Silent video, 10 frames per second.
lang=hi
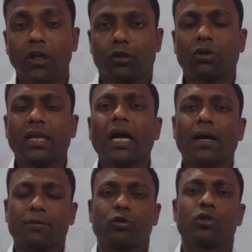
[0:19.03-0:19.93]
तो क्या
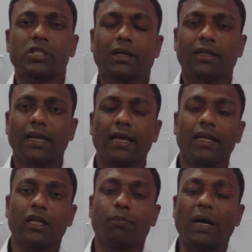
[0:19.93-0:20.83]
आप सोच सकते हैं
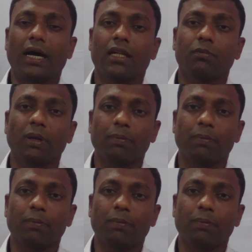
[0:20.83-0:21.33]
कि भारत में